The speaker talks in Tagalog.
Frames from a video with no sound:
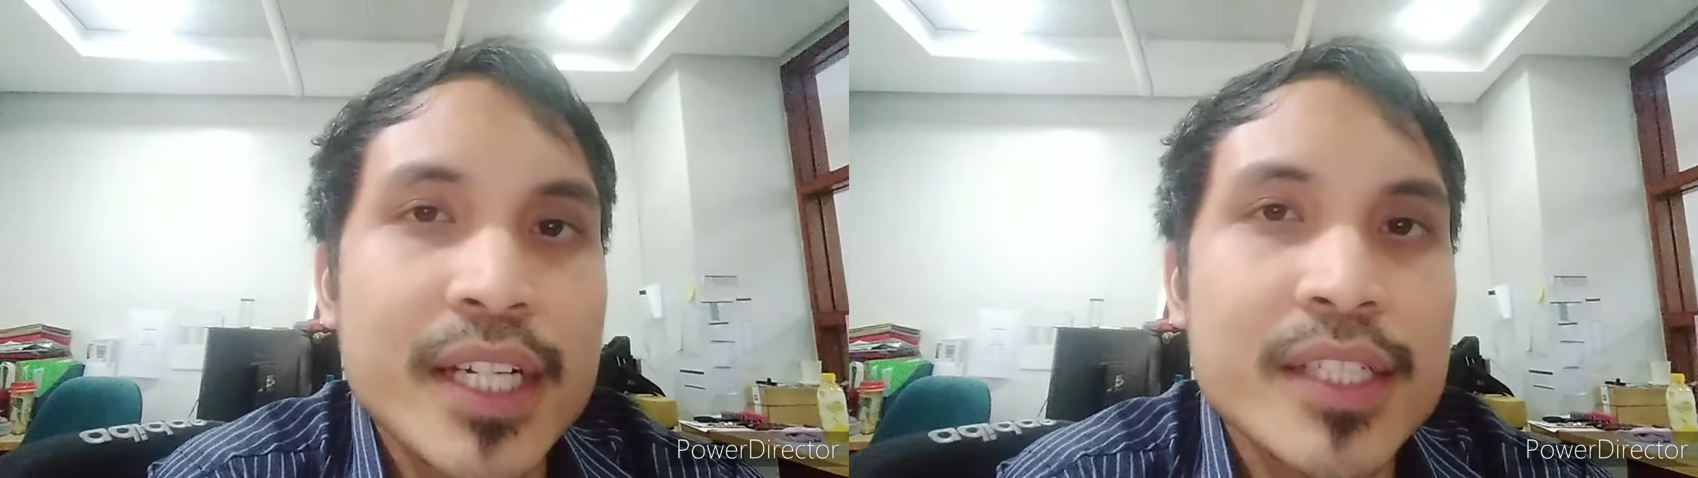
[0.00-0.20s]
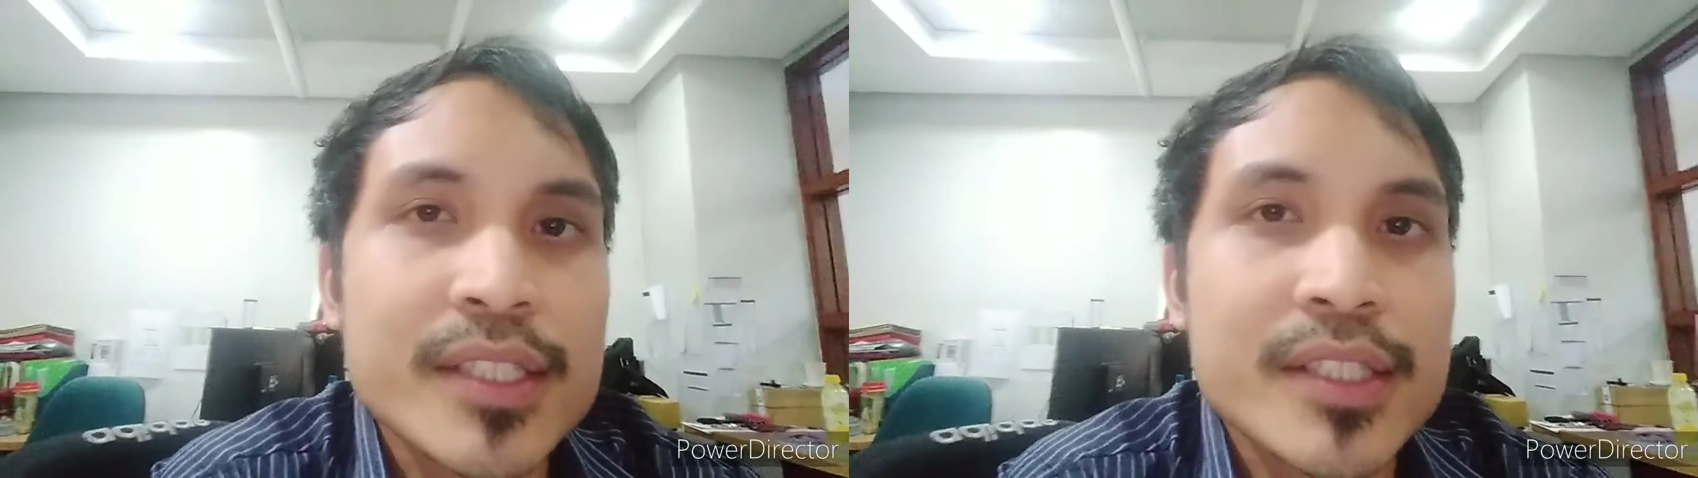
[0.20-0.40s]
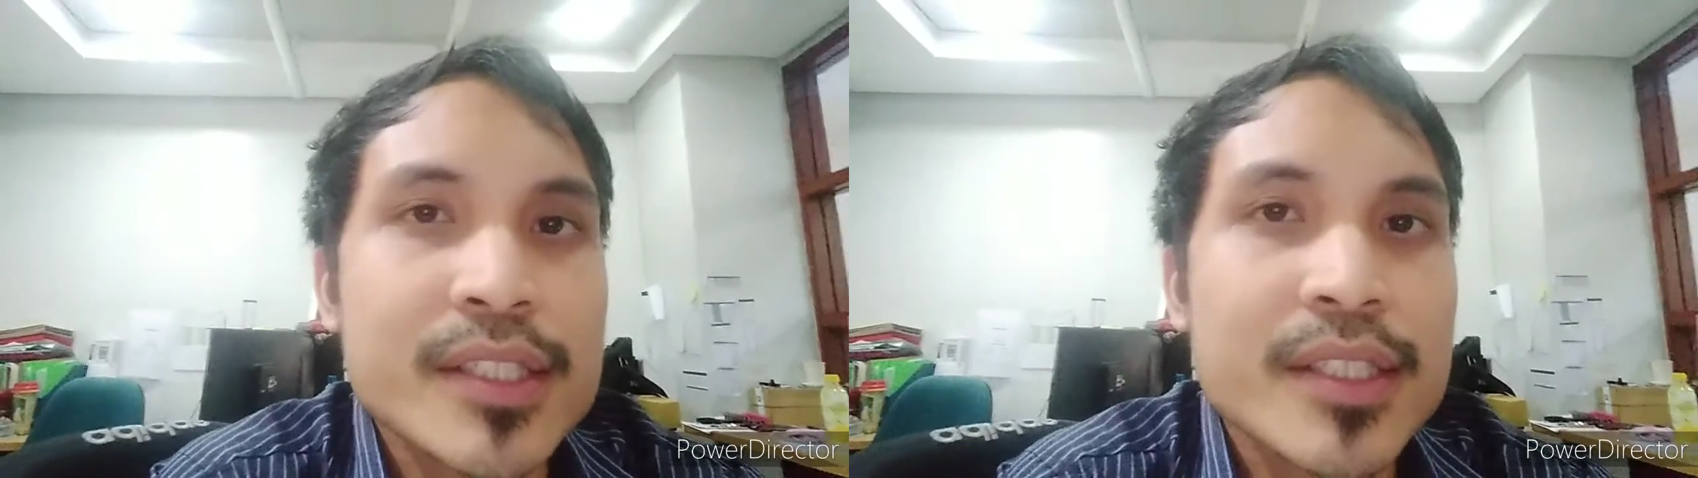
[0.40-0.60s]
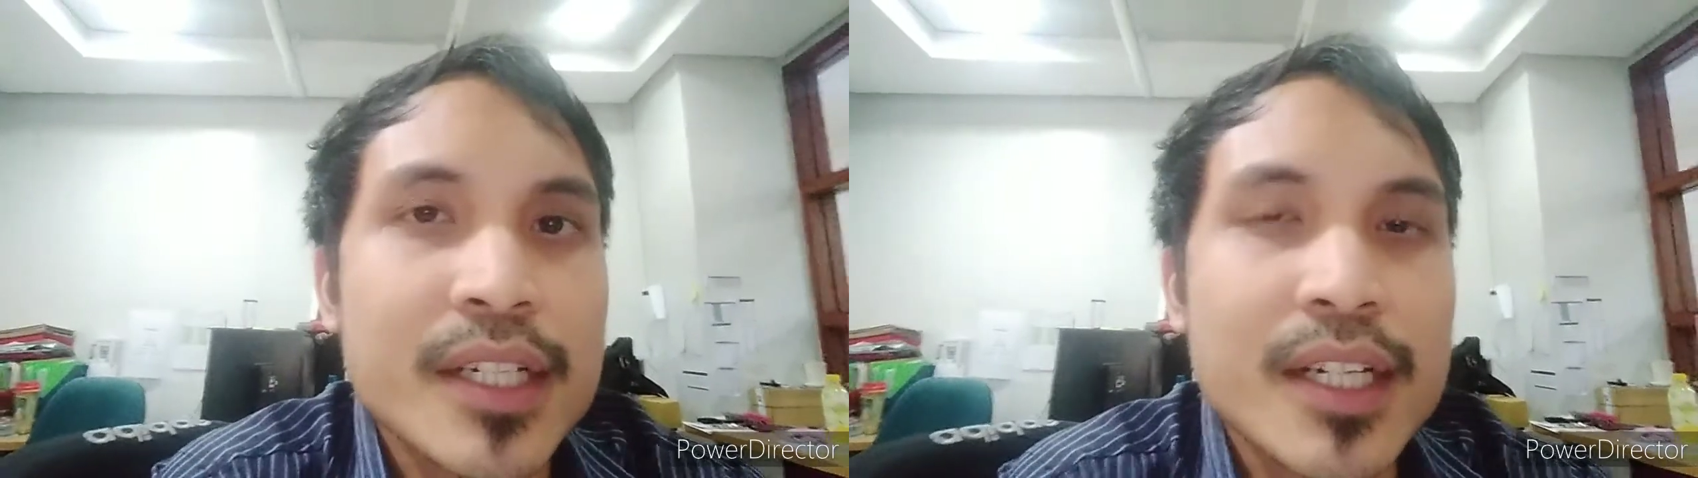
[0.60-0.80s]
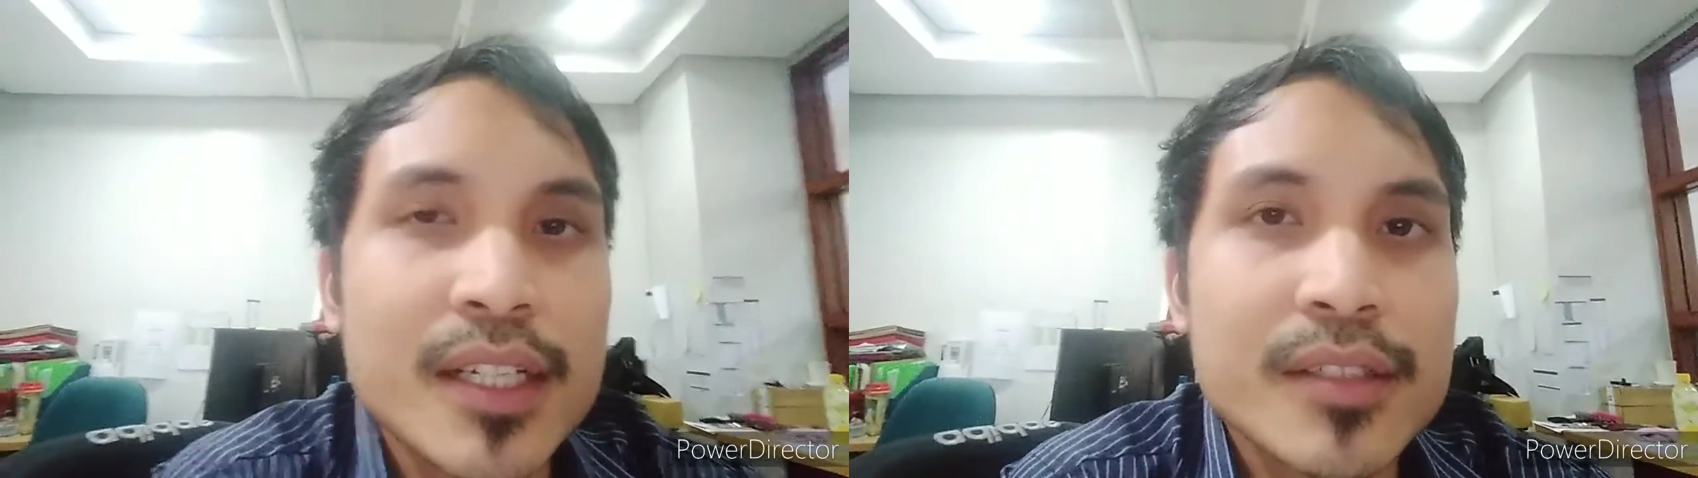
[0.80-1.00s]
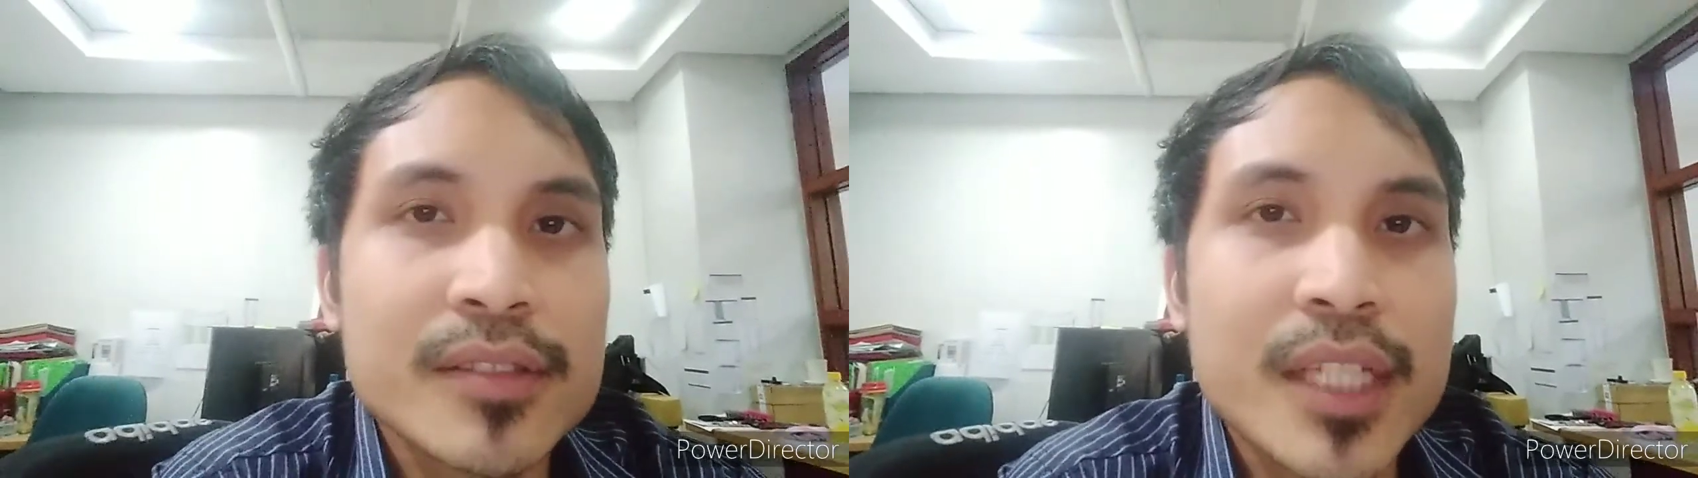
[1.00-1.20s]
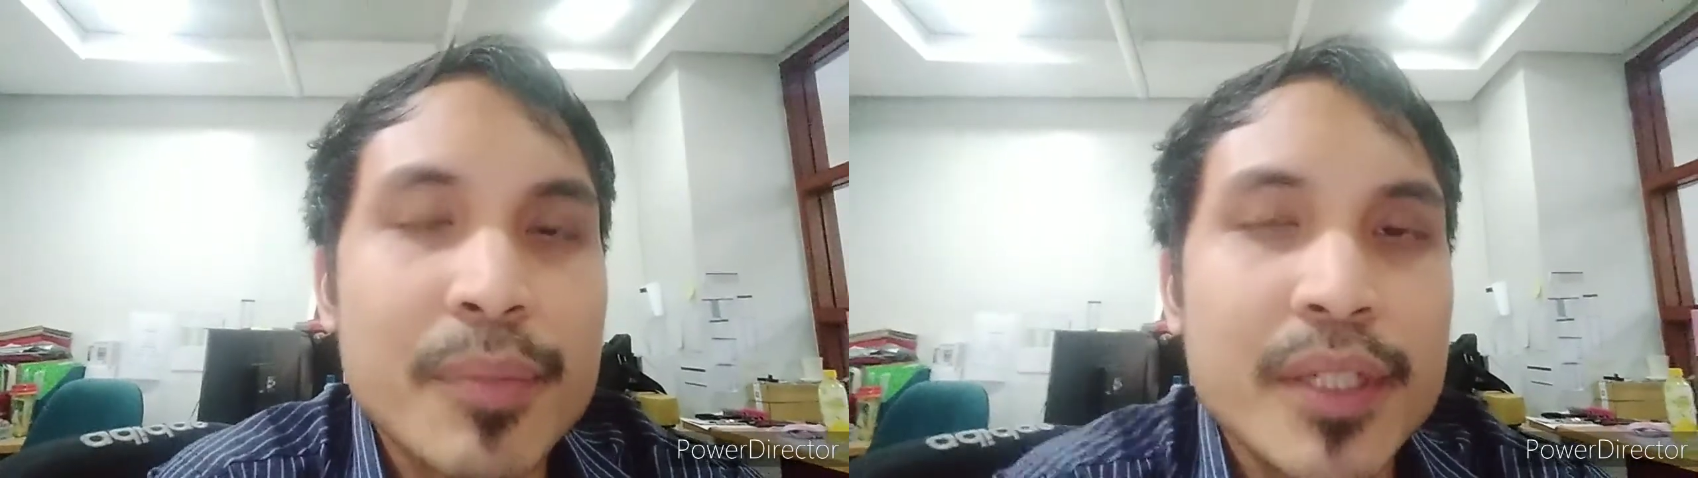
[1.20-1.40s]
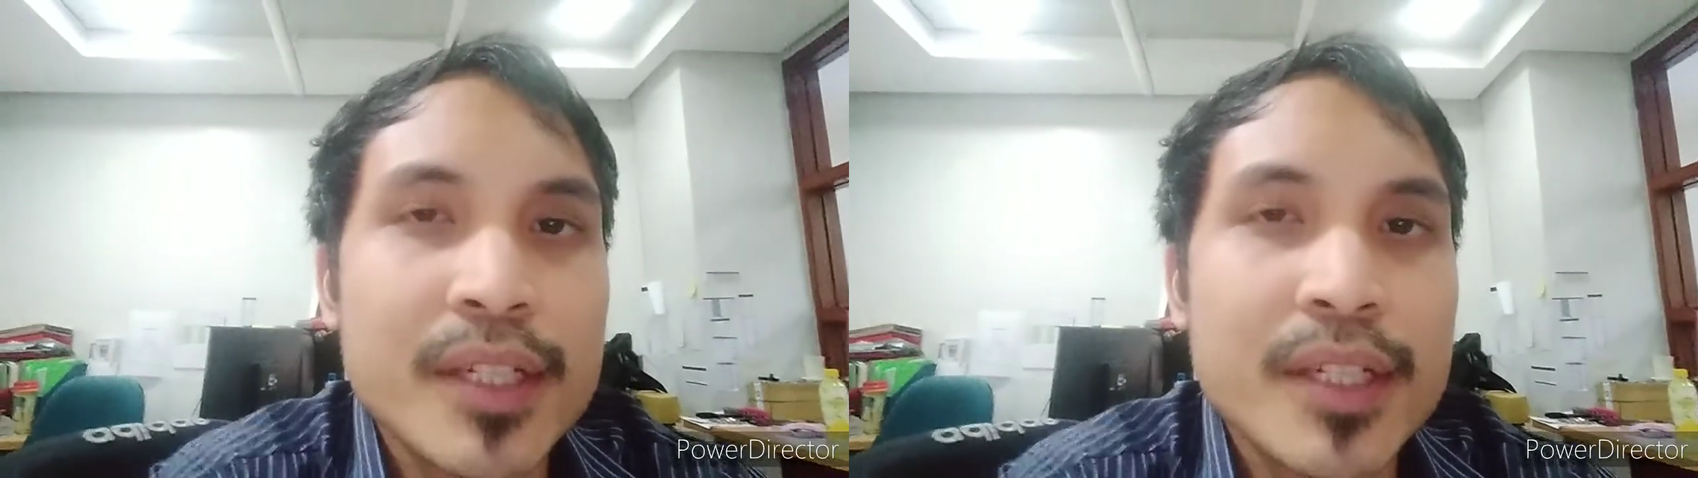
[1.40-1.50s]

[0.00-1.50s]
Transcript: guys, ang topic